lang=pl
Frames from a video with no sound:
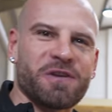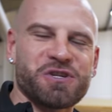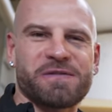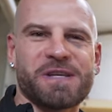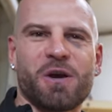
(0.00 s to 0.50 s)

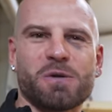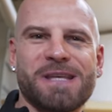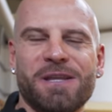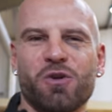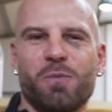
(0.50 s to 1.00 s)
Warszawskiego
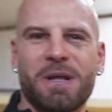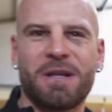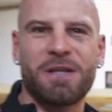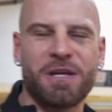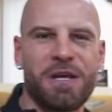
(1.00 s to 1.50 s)
Centrum
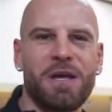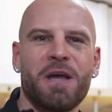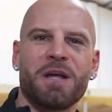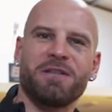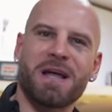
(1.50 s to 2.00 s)
Atletyki
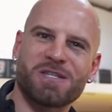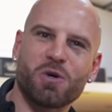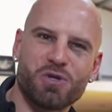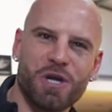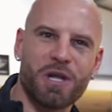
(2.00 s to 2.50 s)
na
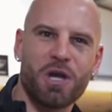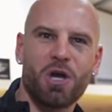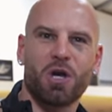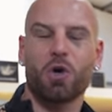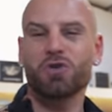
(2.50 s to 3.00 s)
co dzień
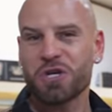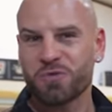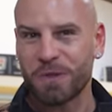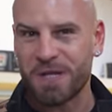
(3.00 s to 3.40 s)
chociażby